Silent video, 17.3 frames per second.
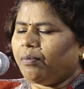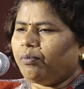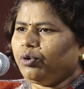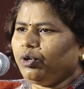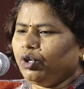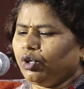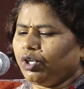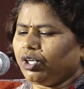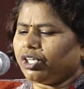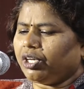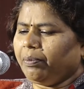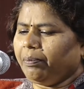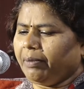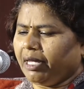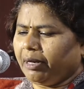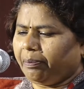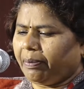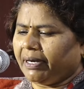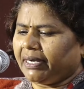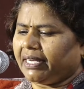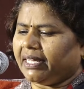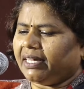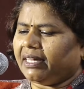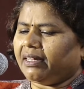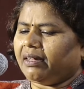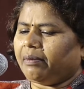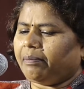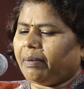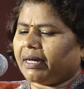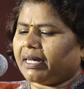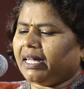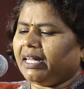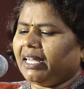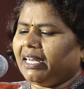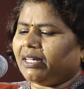முன்னூறுக்கும் மேற்பட்ட
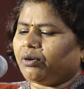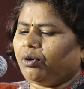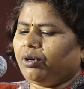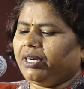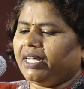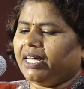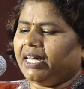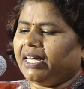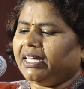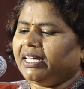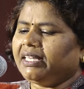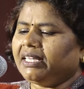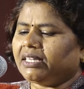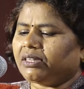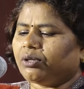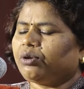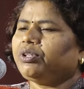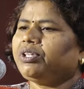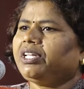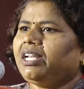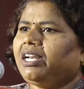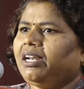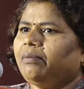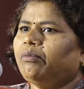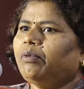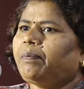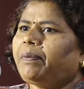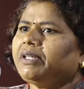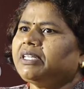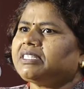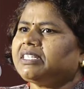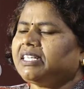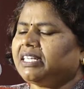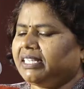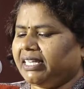பக்கங்களை கொண்ட இந்த தொகுதியில் முப்பது
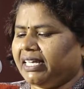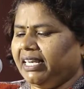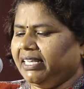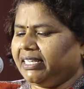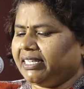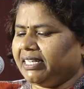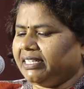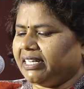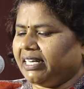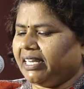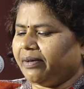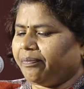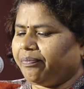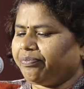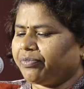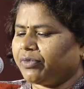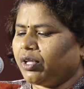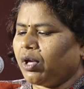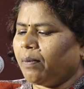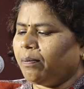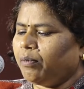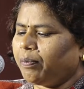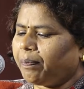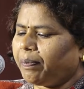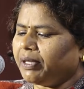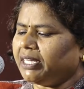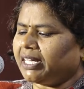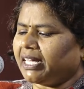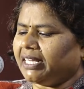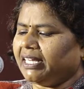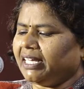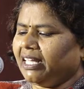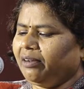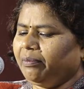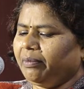சிறுகதைகள் இருக்கின்றன முப்பது
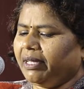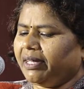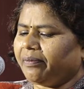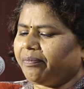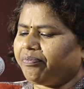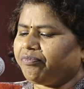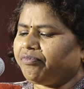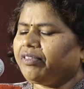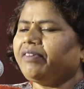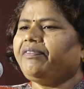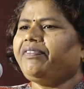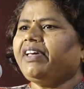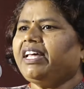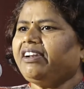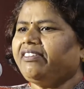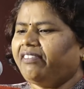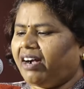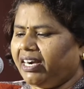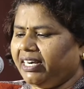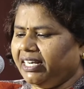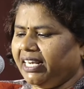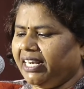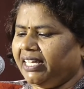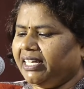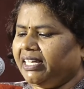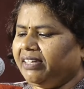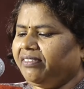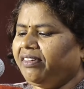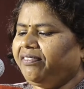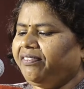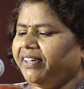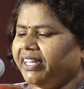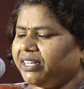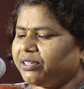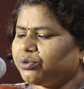கதைகளுமே வெவ்வேறு வானிலை
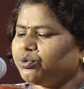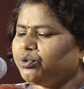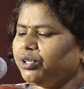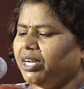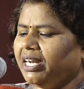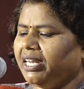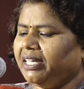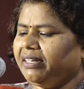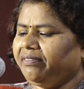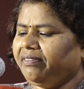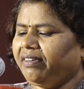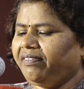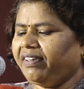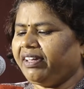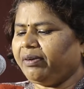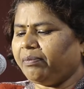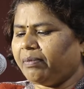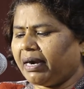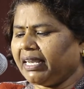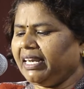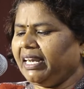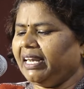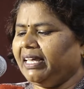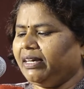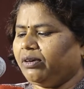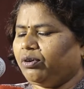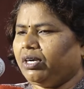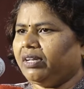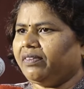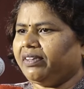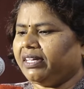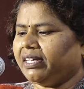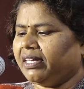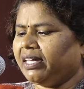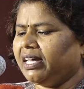வெவ்வேறு சூழ்நிலை வெவ்வேறு மனநிலை
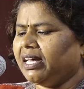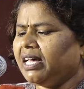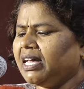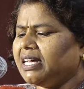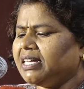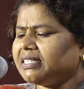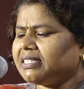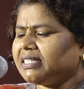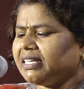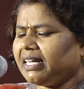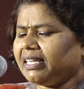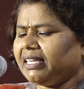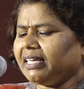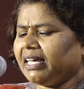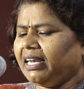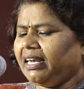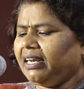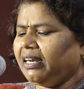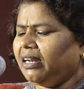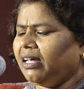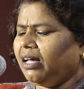கொண்டவை சிறுகதைகள்